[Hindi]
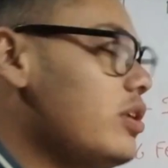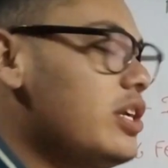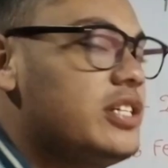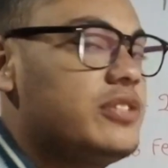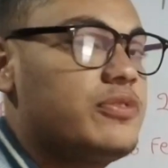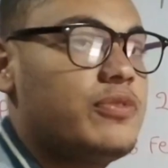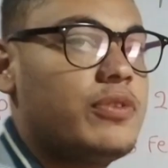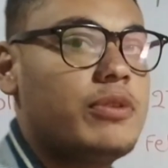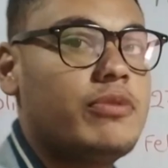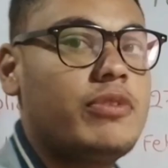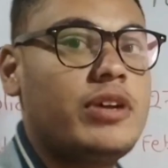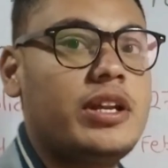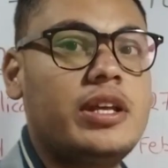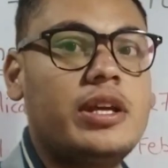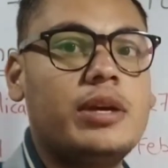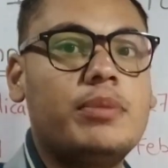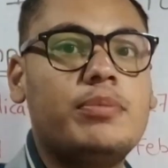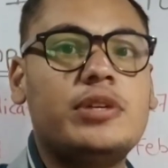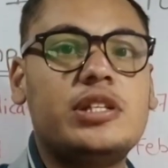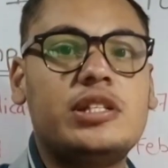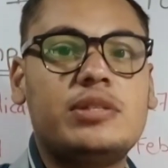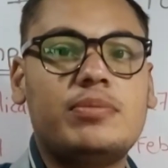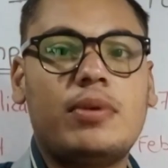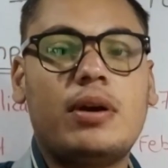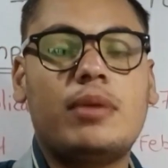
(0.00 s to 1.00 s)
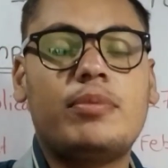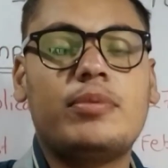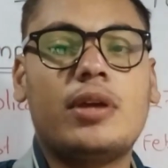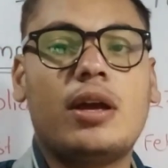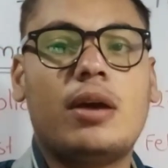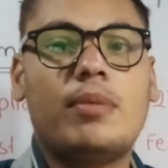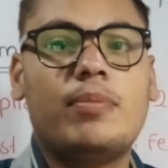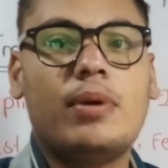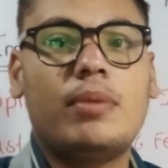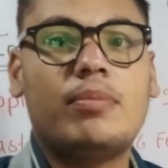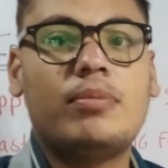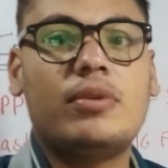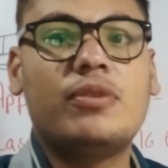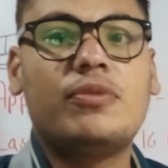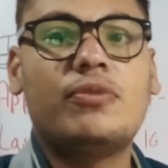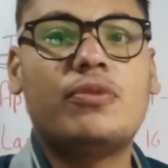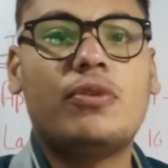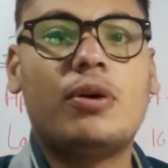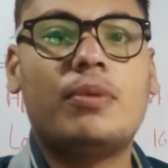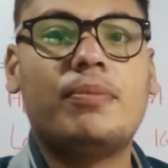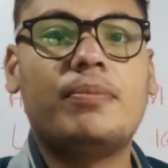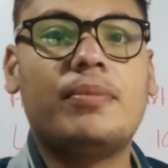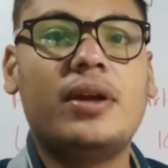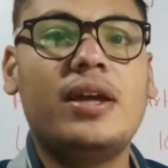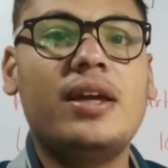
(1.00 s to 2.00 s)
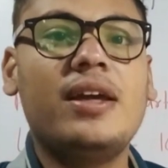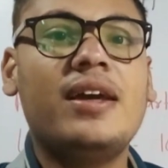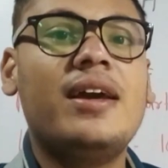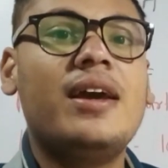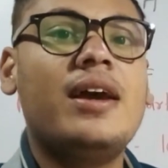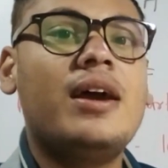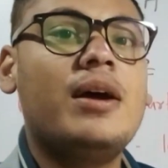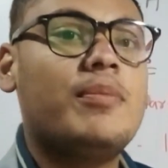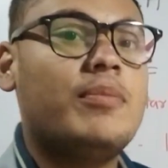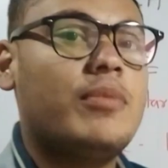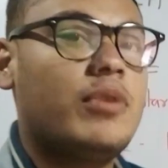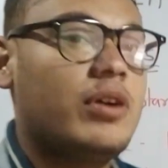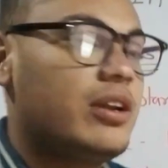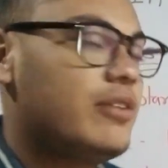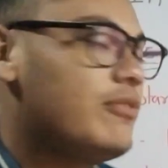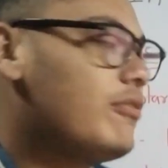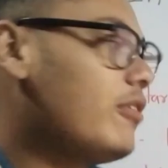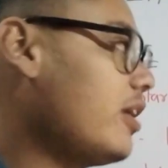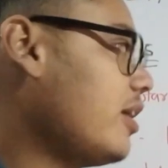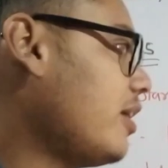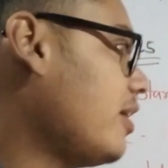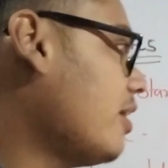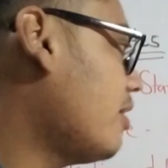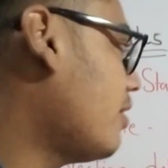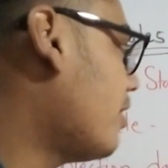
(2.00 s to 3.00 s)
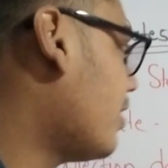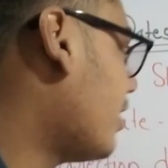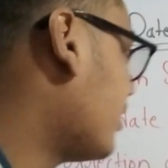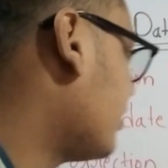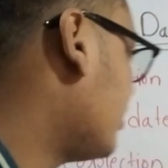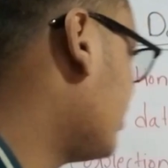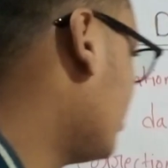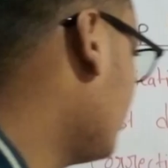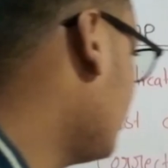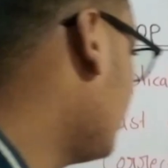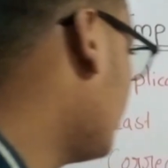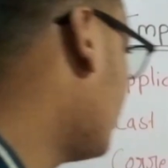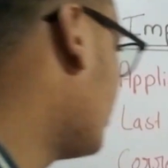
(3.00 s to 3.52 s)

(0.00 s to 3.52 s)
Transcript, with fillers: 19 फरवरी के बीच में आप यहाँ पे अपने फॉर्म में मॉडिफाई या करेक्शन